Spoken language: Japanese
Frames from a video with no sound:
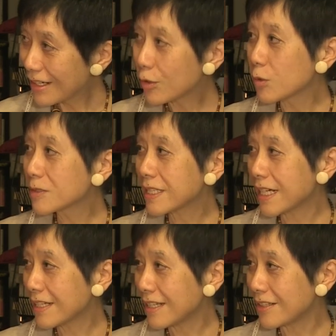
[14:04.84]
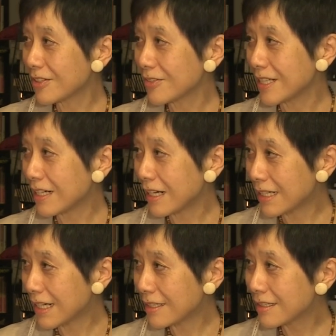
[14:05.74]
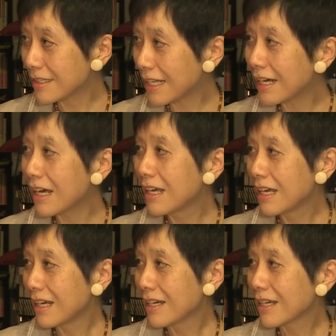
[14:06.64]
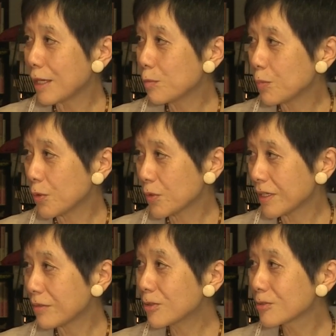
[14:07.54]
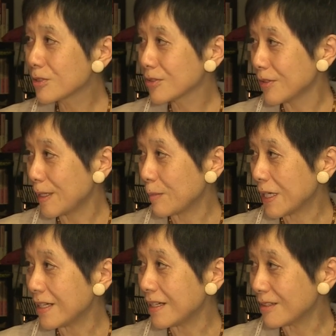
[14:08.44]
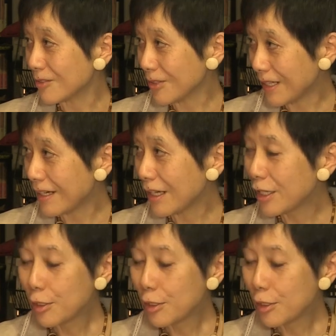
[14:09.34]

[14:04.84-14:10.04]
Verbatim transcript: 国際基準にかなった憲法典を作ればいいので、はい、